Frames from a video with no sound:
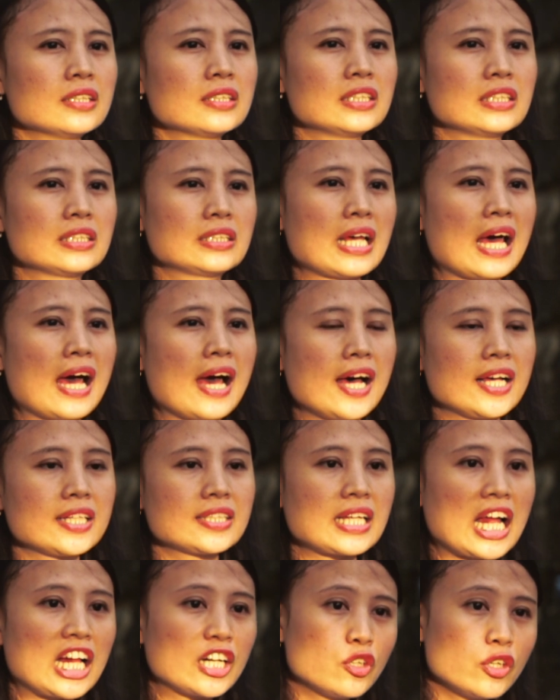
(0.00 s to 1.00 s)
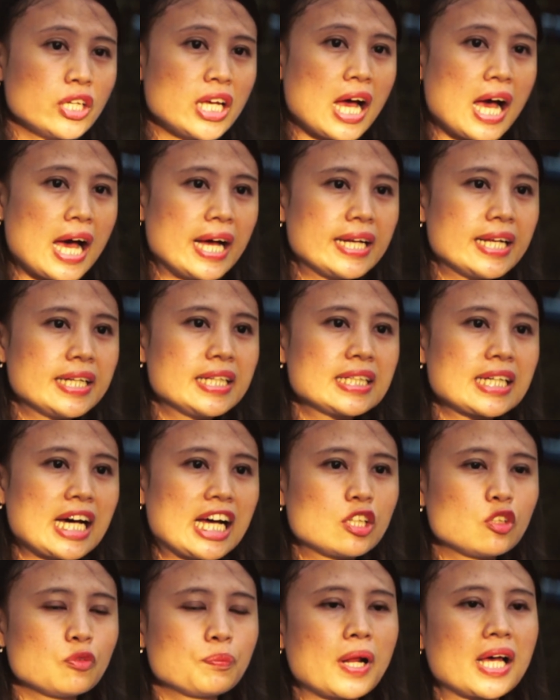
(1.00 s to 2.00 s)
Sisa saldo yang ada di
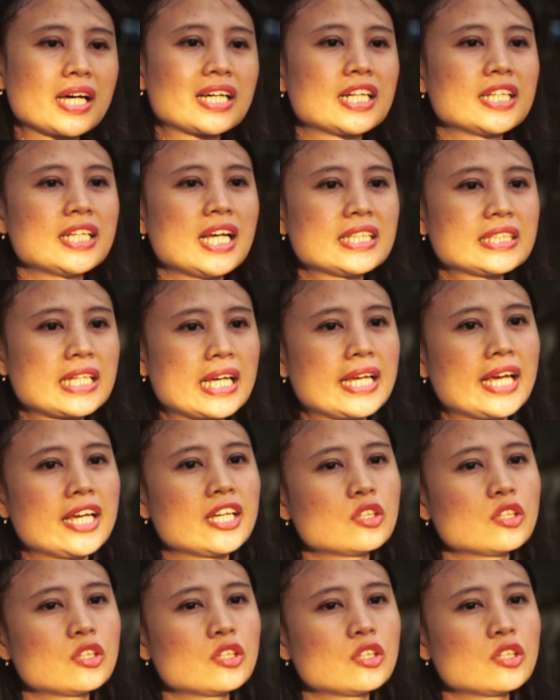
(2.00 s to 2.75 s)
kartu prakerja saya